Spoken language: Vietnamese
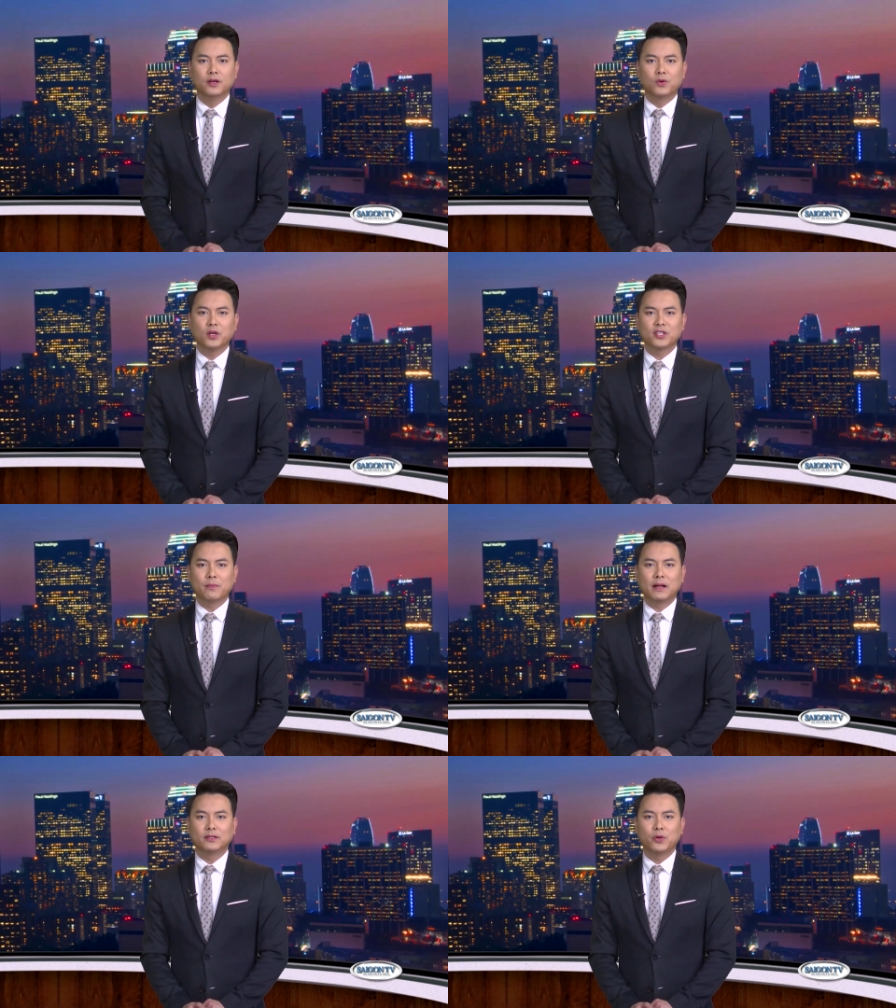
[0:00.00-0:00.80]
Quay
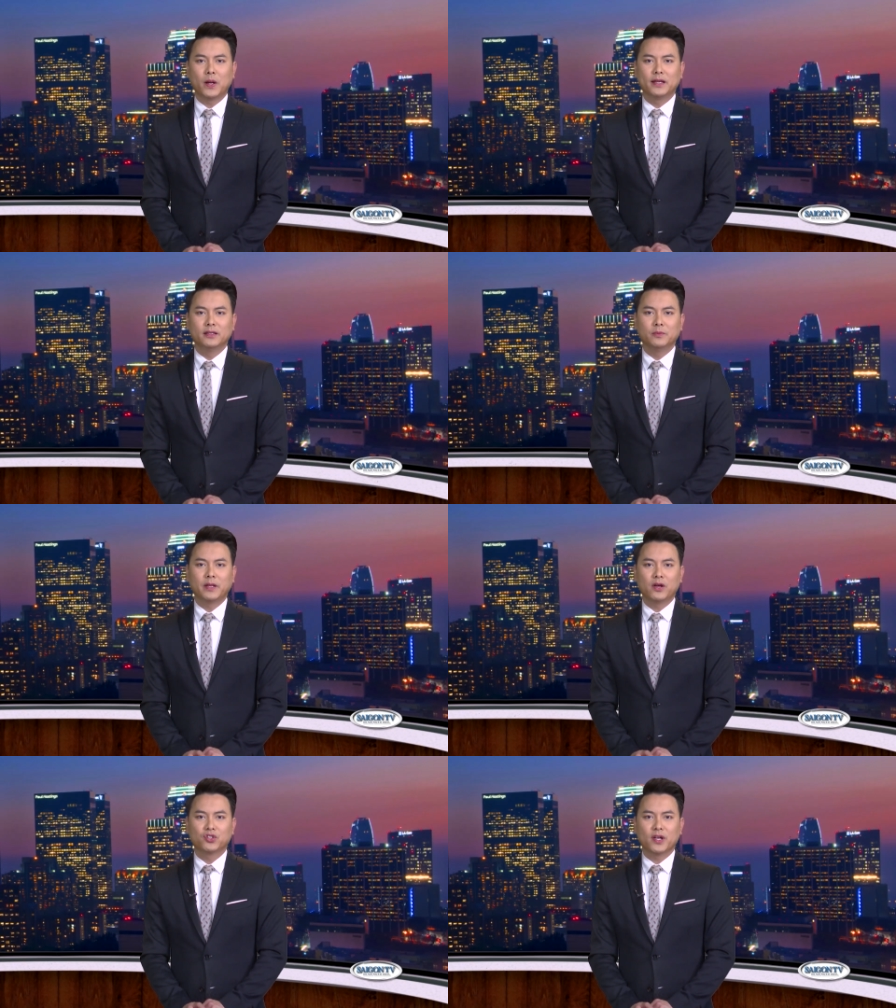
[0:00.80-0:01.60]
sang bản tin Hoa Kỳ tiếp
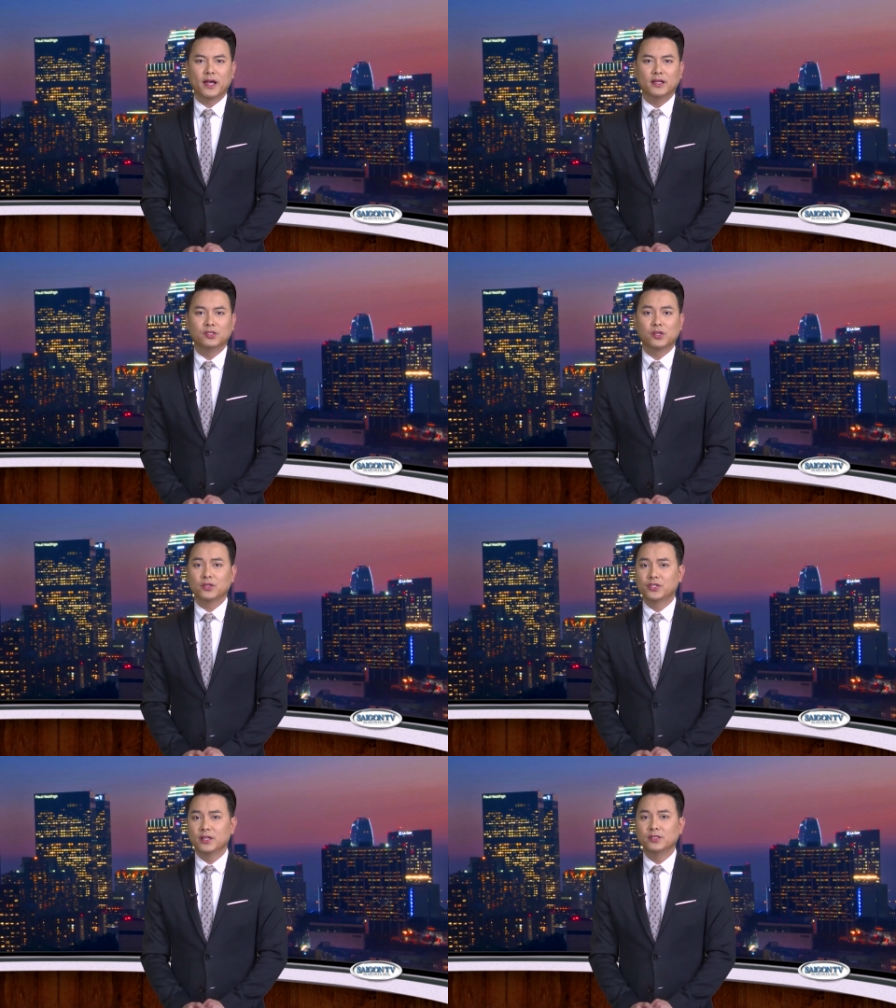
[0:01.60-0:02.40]
theo cho hay
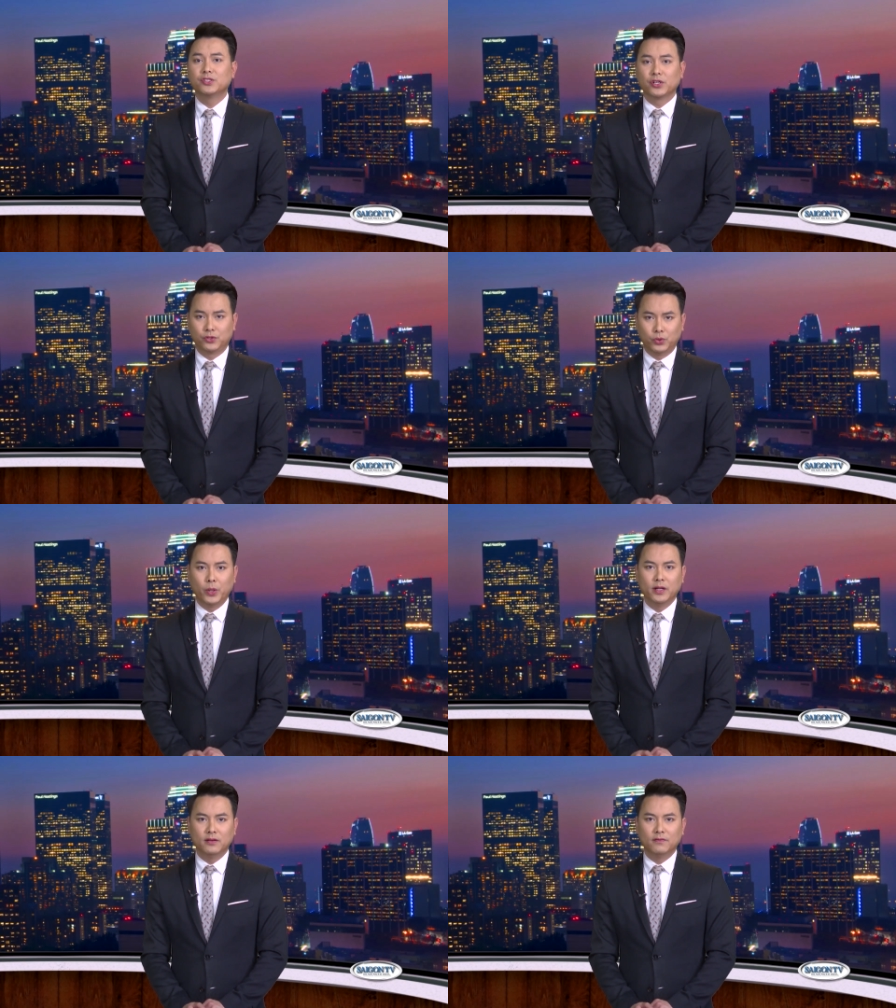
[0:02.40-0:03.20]
trò chơi trực
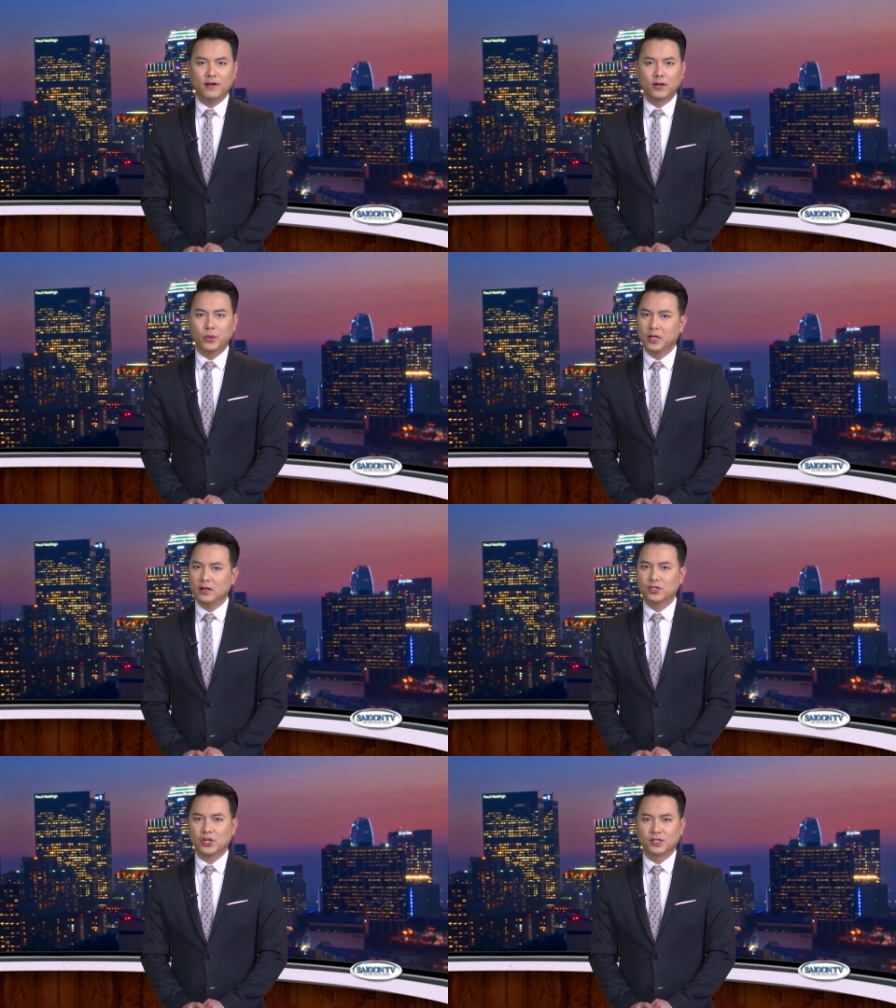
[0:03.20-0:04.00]
tuyến và nguy
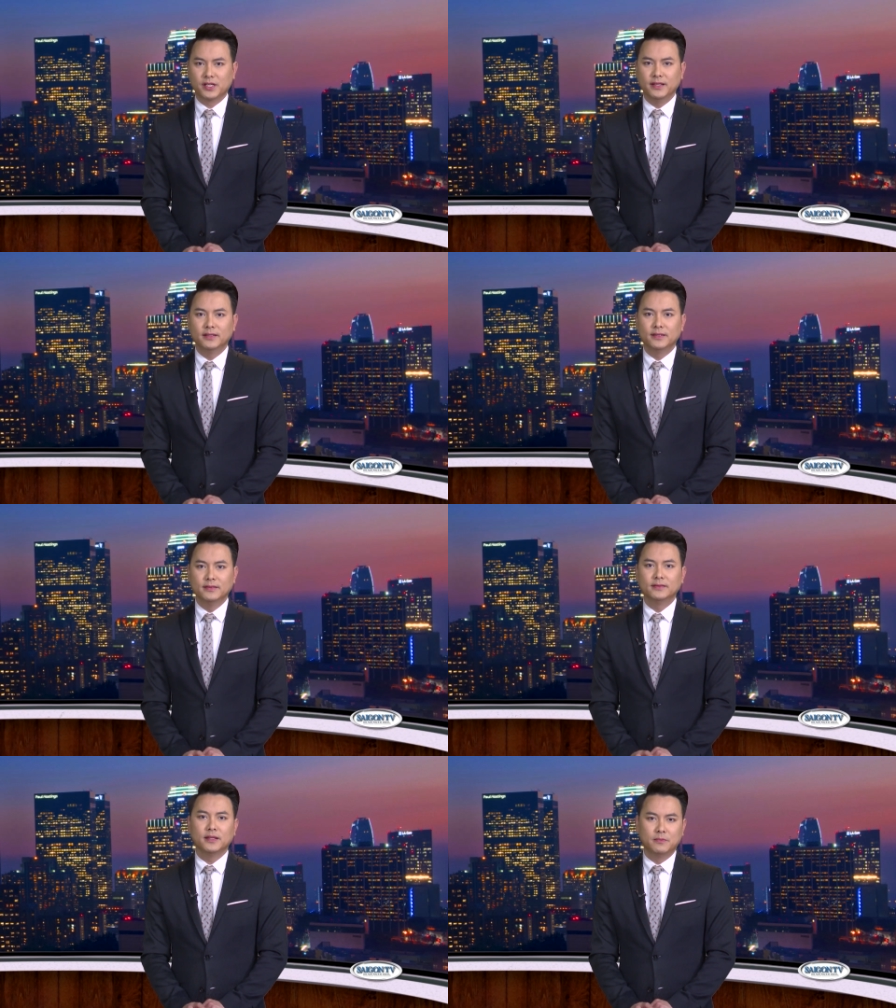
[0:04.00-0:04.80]
cơ rò rỉ
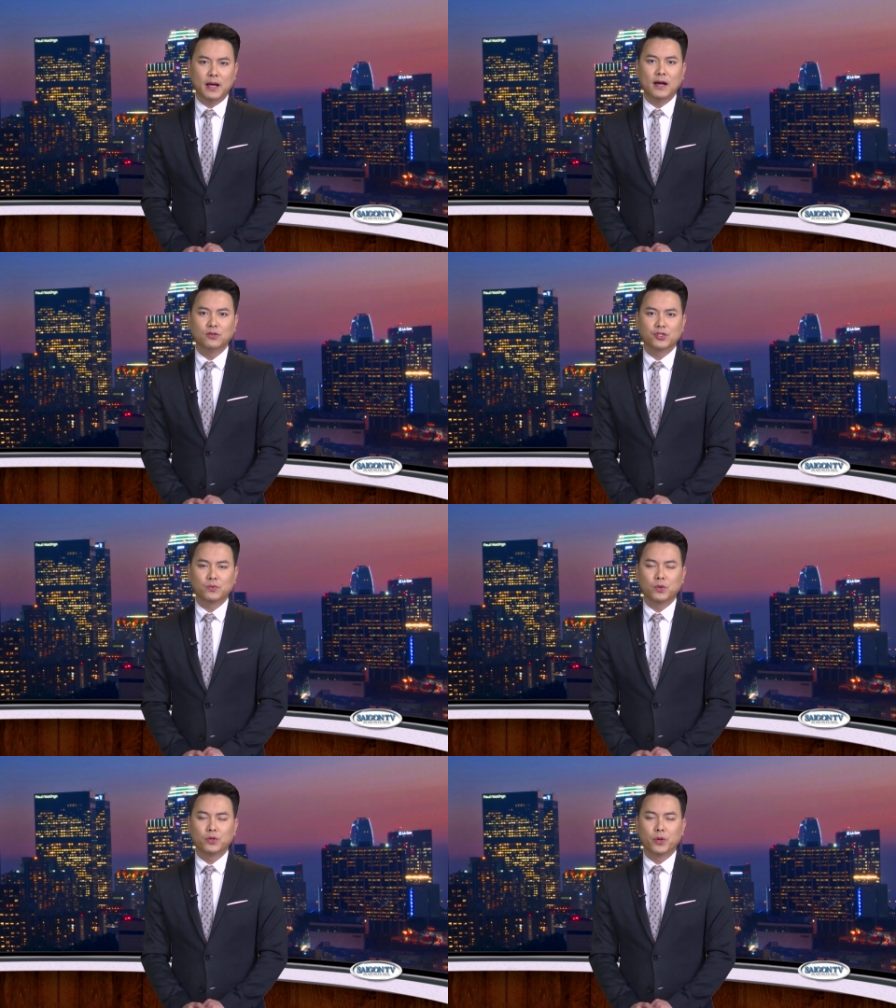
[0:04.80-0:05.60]
tin tình báo
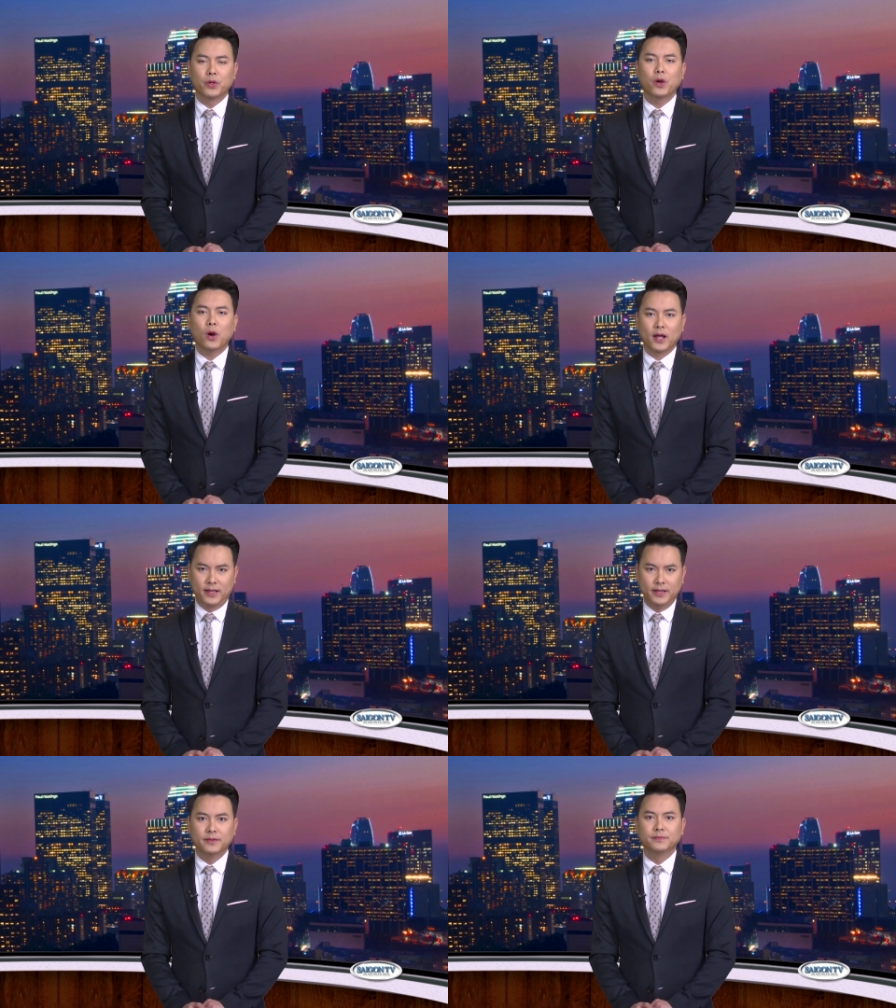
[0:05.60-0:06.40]
trong quân đội Hoa
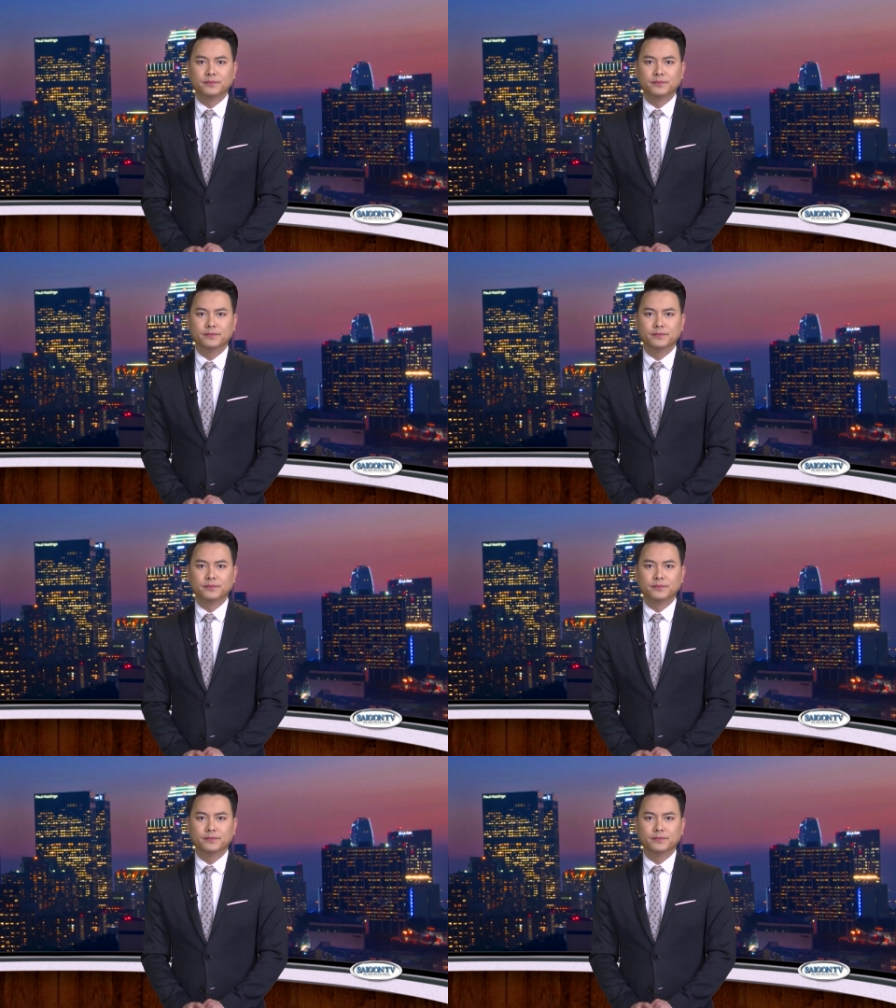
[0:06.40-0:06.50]
Kỳ.